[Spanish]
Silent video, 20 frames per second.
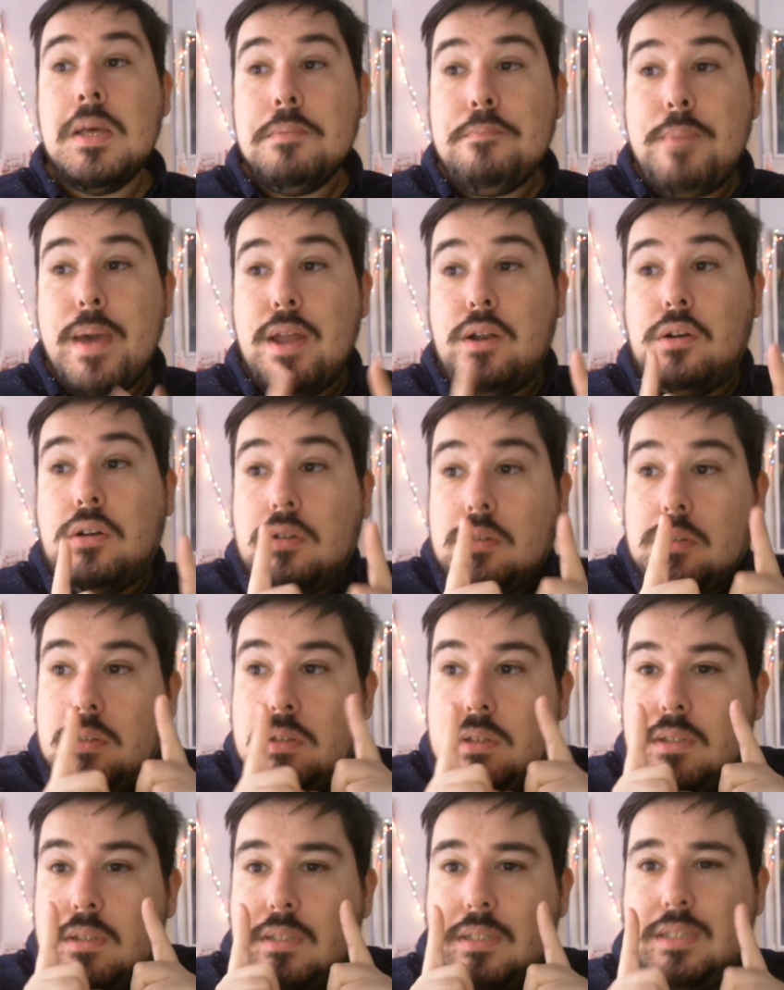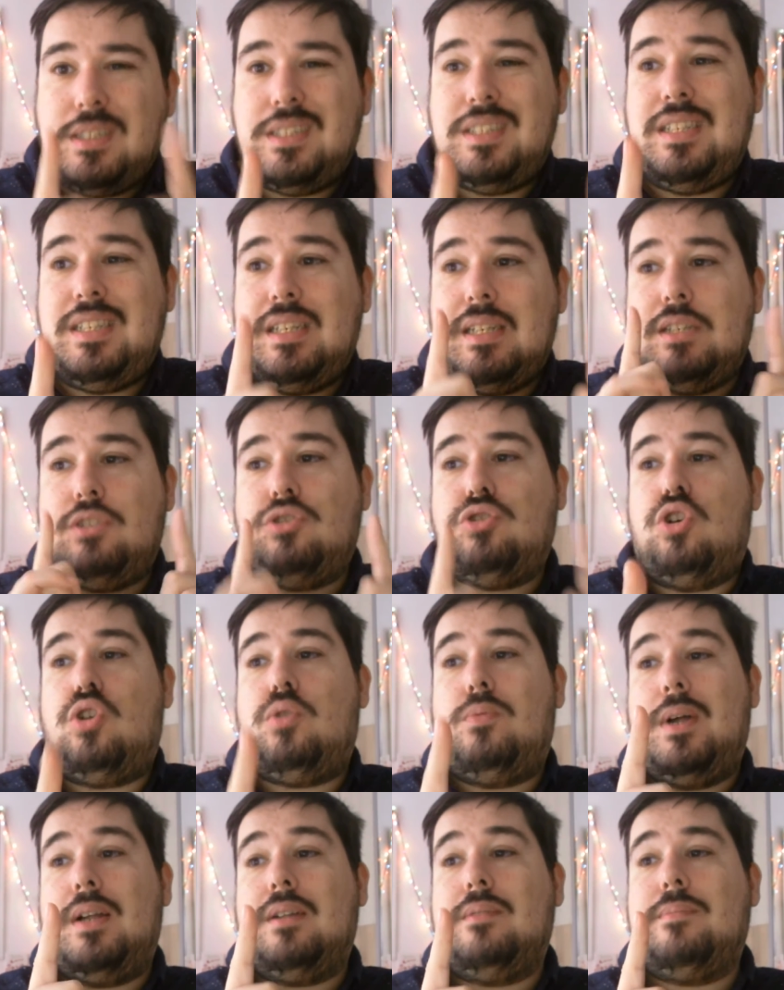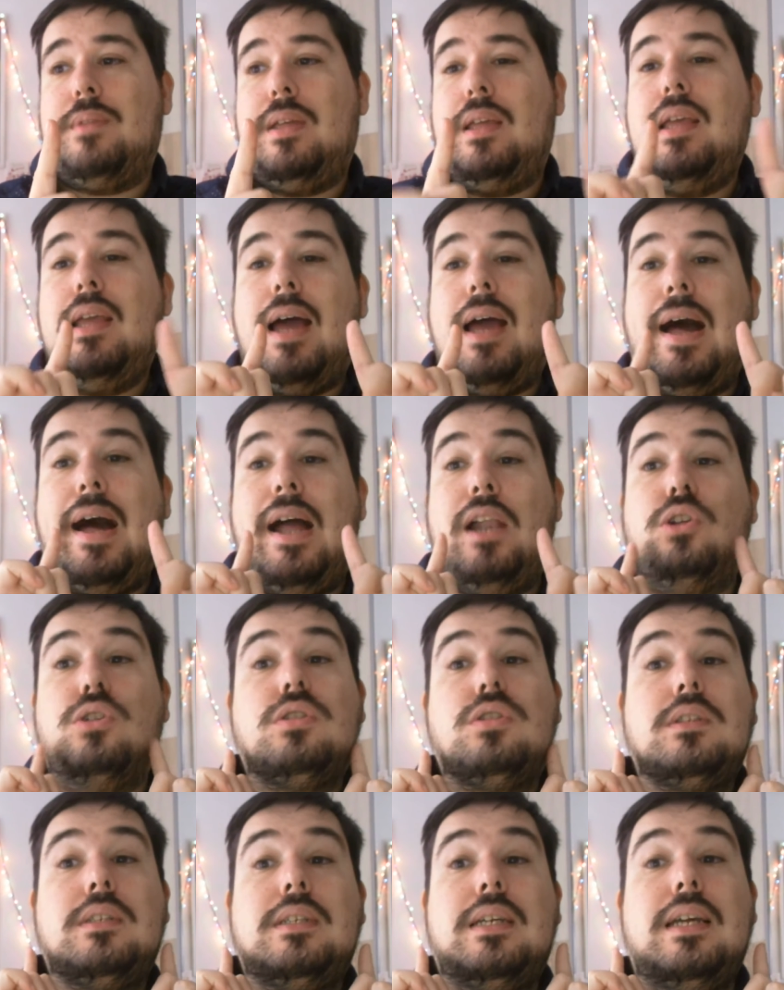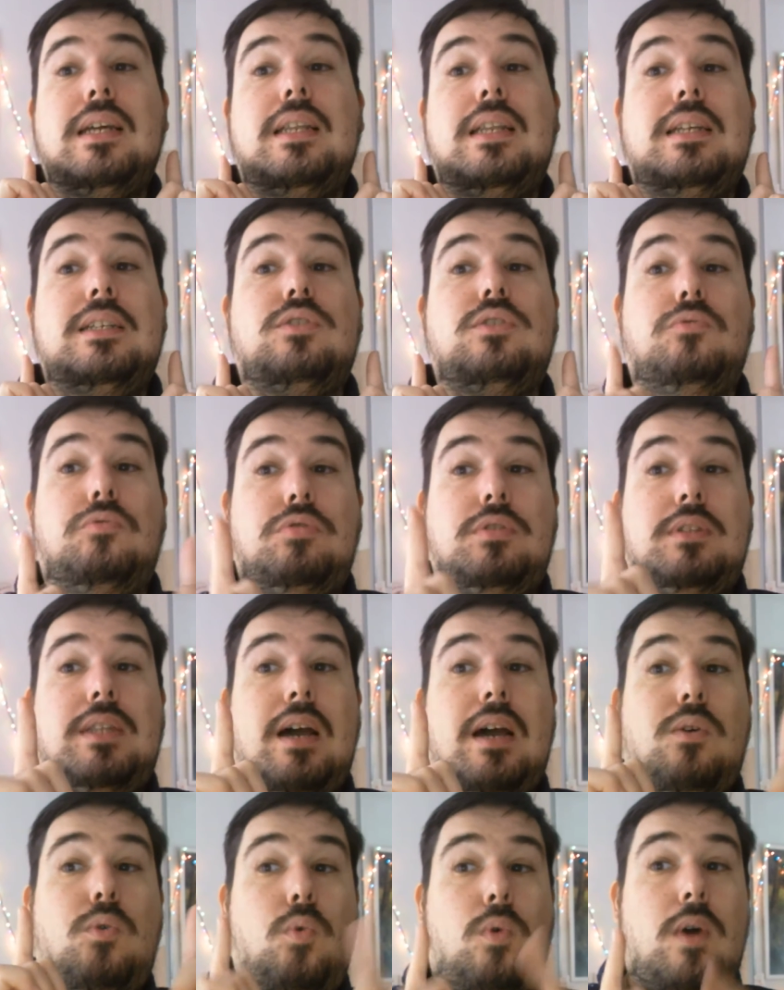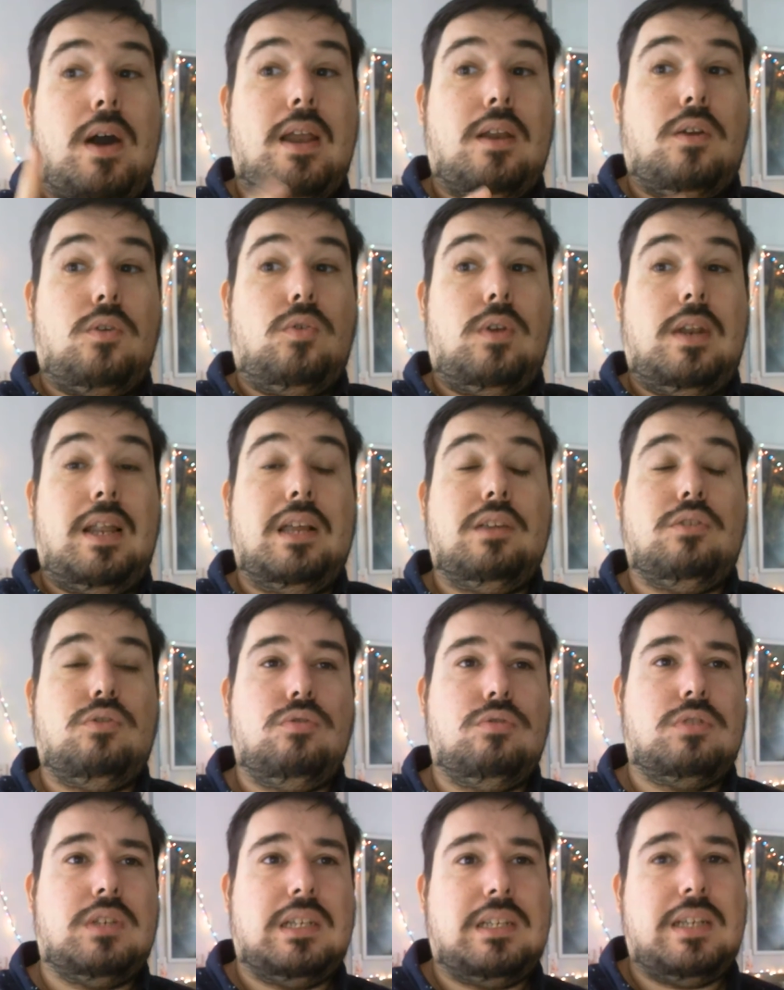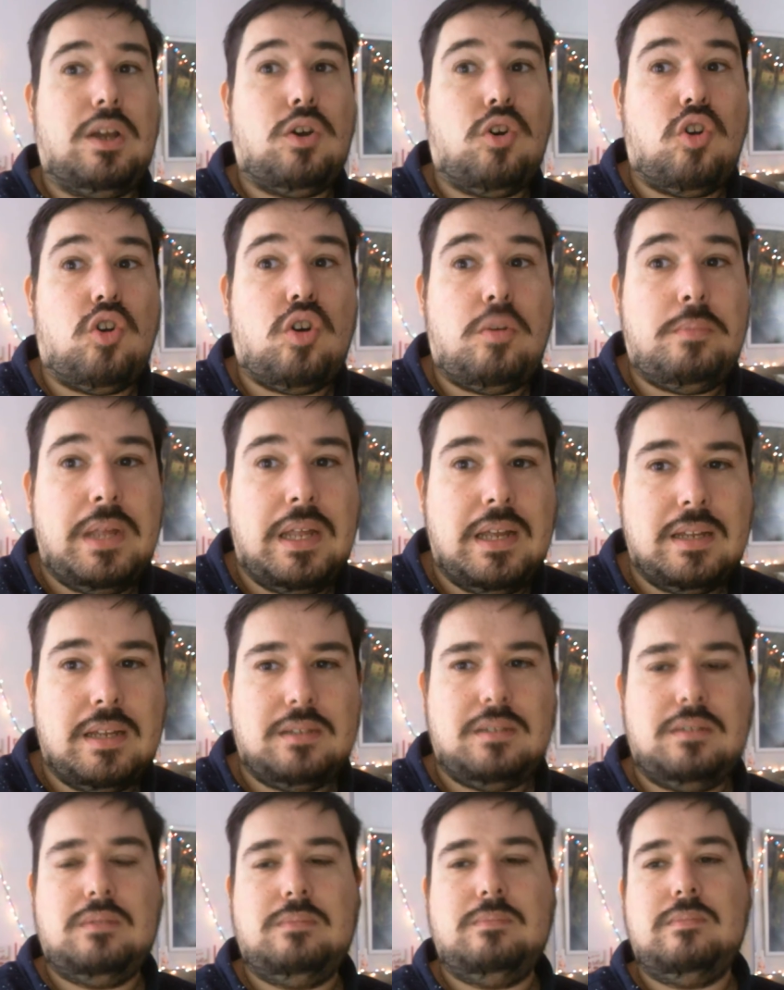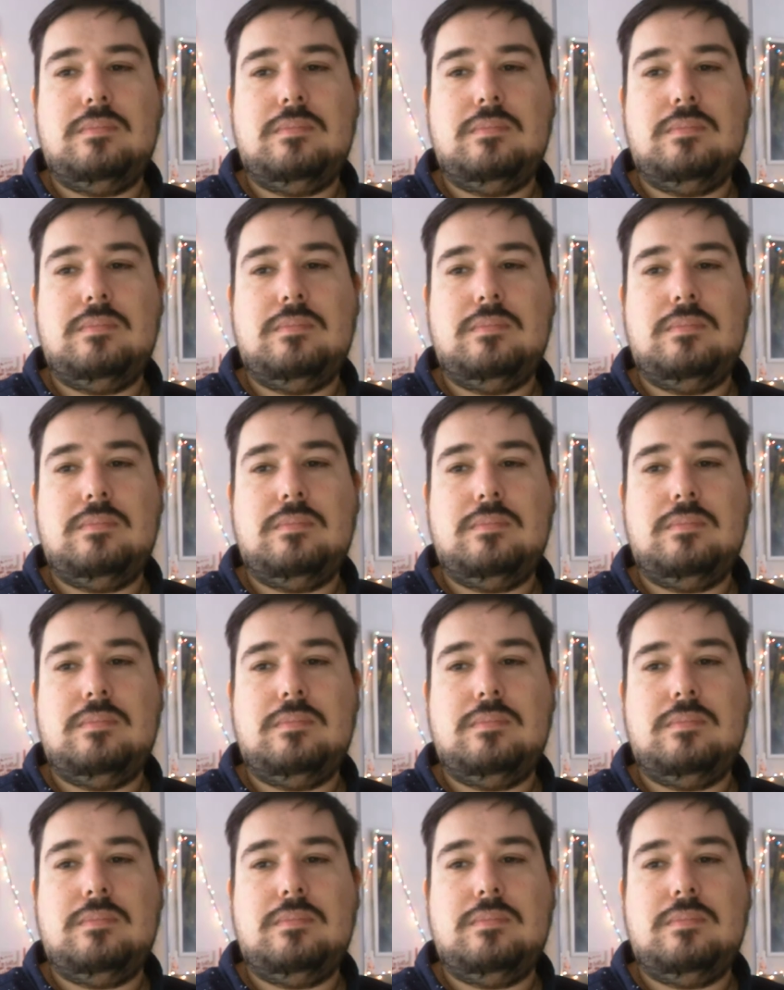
pero sí estorba a los que les gusta jugar con las cosas económicas.